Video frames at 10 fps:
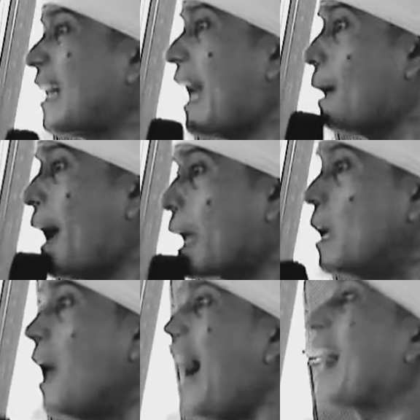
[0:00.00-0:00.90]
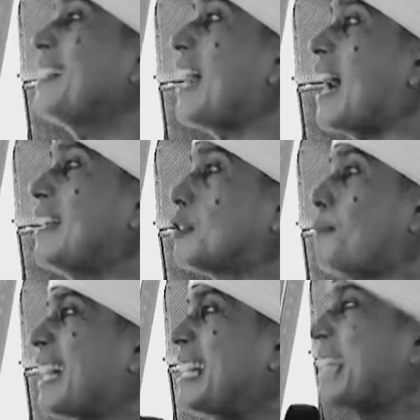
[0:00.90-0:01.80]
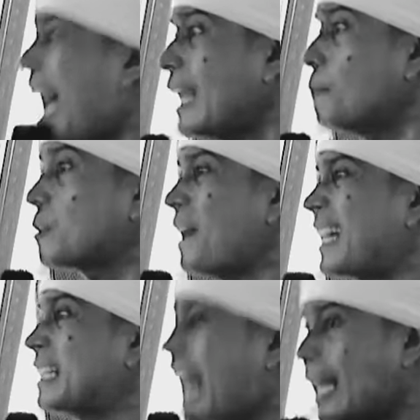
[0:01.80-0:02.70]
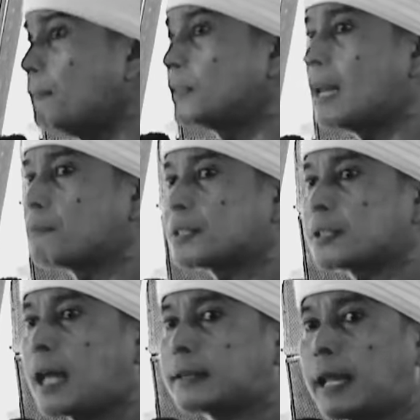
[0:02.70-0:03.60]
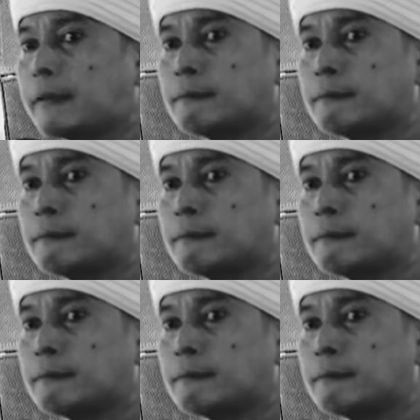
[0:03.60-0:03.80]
dan Habaib akhirnya kalian semakin dalam semakin dalam dalam kesesatan